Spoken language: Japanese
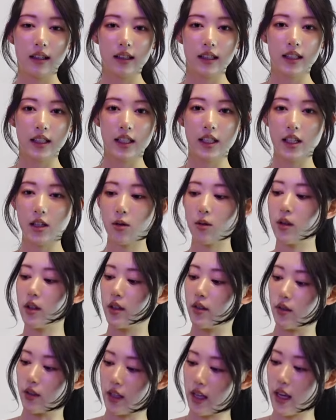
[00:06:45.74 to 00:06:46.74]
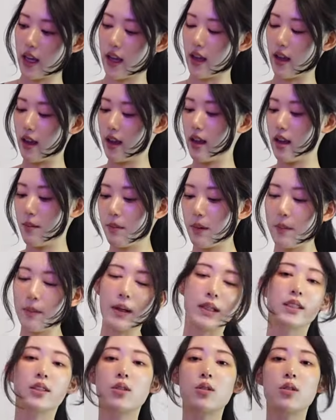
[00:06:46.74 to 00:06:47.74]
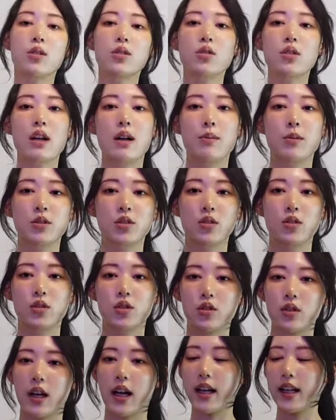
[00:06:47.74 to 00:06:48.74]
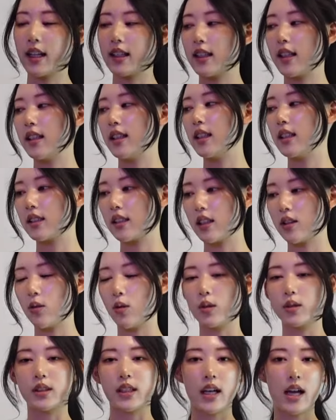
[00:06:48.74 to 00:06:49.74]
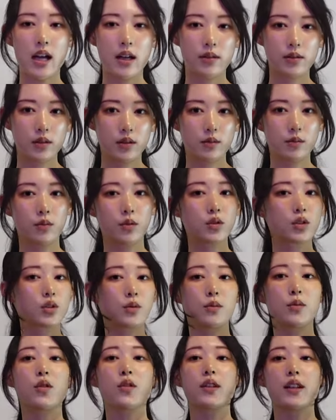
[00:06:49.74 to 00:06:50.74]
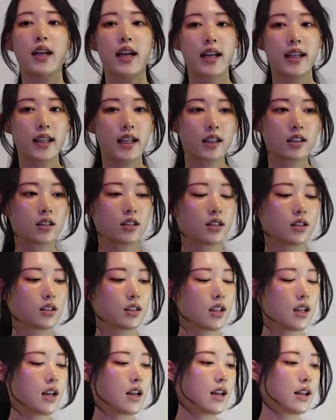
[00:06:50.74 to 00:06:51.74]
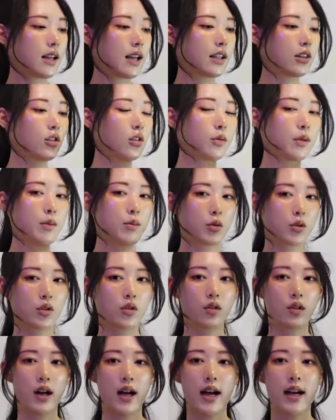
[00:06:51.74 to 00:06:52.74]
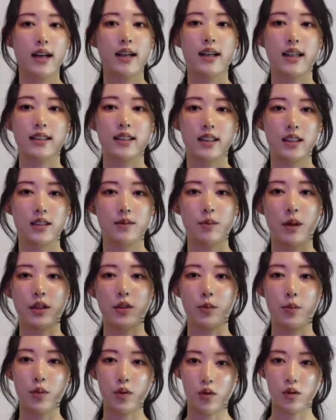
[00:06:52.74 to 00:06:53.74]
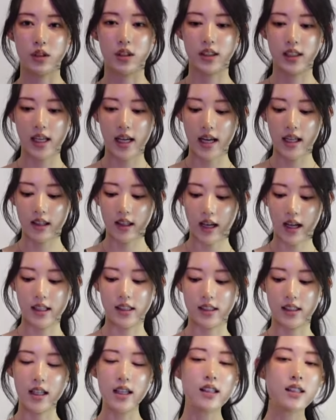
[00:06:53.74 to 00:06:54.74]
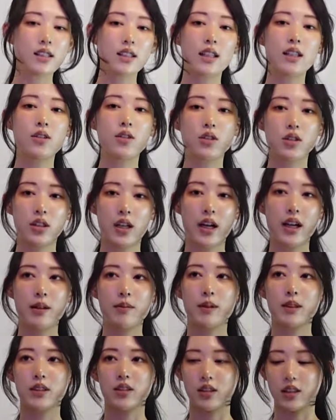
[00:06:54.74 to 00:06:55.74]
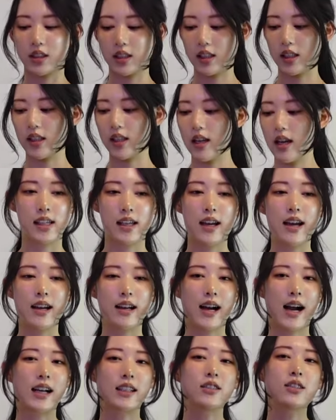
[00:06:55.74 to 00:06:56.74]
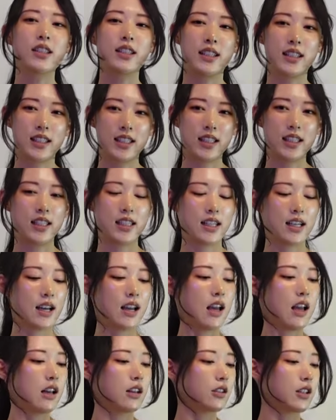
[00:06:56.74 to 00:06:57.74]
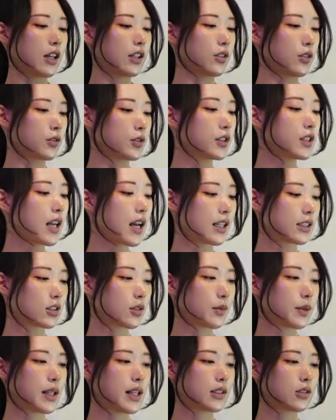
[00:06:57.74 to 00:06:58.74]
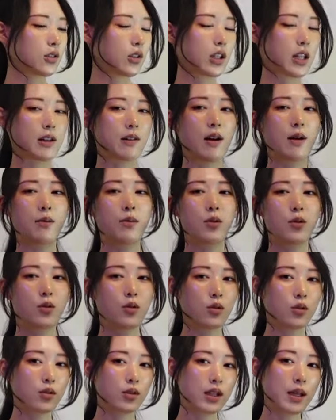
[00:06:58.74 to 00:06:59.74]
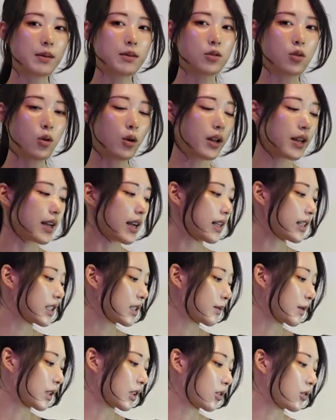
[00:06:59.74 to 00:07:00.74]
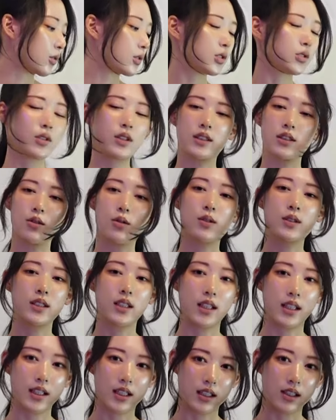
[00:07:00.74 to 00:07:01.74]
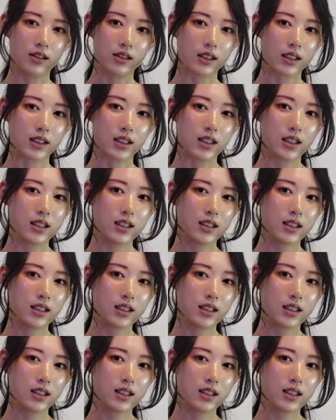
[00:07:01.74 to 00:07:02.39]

広いのでパソコンとかはもちろんちょっと入らないんですけどお財布もちろん問題なく飲み物ハンカチあとポーチ携帯全然余裕で入りますし軽いしあの普段遊びに行く時はもう多分これが一番搭乗率多いんじゃないかな私。